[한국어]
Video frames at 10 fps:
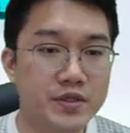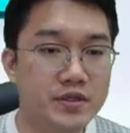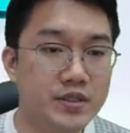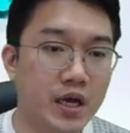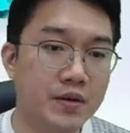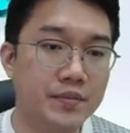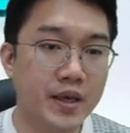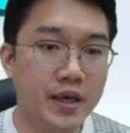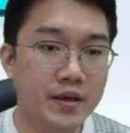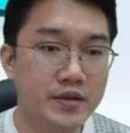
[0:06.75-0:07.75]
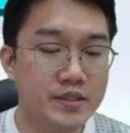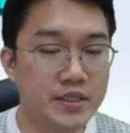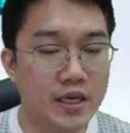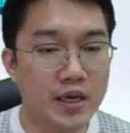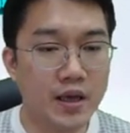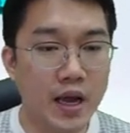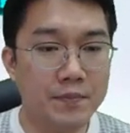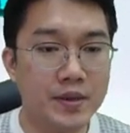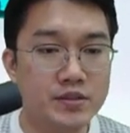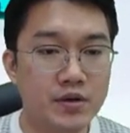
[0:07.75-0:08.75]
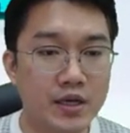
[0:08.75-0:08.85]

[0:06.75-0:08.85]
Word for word: 그 다음에 이제 앞에서